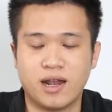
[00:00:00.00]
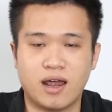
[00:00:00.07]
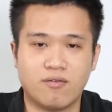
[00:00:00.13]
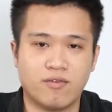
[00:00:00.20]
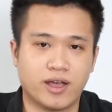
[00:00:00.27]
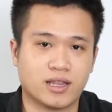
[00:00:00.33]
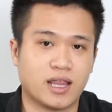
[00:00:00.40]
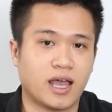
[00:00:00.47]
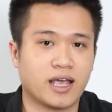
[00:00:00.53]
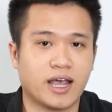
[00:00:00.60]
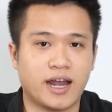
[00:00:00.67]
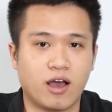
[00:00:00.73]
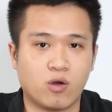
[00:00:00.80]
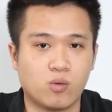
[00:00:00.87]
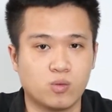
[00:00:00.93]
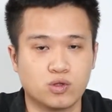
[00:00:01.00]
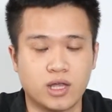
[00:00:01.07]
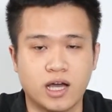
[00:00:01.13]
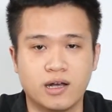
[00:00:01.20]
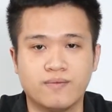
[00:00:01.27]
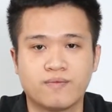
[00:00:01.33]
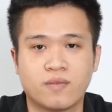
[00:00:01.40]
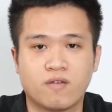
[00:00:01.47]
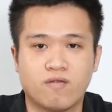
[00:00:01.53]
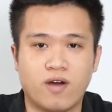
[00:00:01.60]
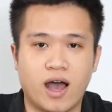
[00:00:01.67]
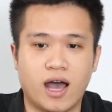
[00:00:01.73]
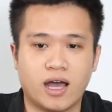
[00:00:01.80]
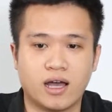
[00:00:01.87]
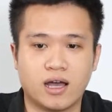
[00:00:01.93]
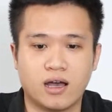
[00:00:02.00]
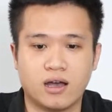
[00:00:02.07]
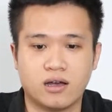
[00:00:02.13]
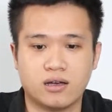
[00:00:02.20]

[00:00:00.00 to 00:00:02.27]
mình làm việc tại khai đào computer và